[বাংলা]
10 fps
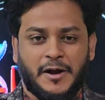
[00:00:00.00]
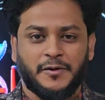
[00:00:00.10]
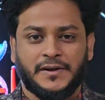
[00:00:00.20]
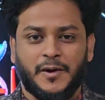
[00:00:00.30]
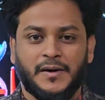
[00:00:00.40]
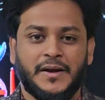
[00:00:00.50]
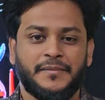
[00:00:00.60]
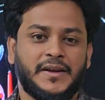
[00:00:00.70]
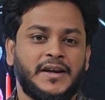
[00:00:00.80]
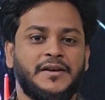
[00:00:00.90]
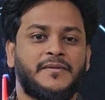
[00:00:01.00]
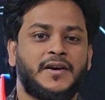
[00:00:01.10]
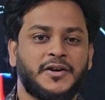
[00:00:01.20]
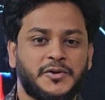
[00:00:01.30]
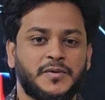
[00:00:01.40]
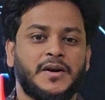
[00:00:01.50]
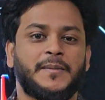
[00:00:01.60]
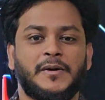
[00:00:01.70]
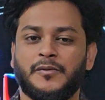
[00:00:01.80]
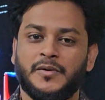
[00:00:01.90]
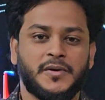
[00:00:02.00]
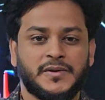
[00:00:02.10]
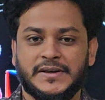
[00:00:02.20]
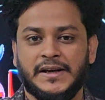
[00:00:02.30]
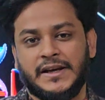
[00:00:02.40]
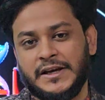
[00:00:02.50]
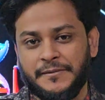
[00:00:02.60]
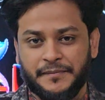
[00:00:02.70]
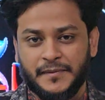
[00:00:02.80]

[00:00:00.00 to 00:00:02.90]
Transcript: এখন তাহলে ইনভার্ট সুগার বা উল্টো চিনি কি